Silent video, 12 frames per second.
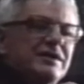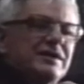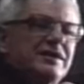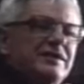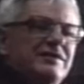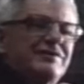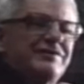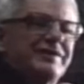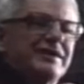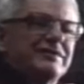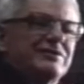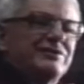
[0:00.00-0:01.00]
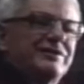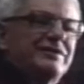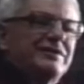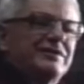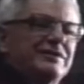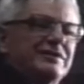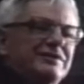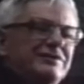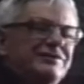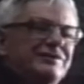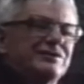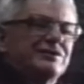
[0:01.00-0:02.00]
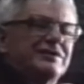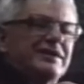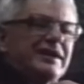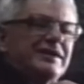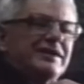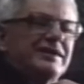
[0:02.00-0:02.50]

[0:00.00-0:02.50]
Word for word: kiedy Francuzi wyrzucali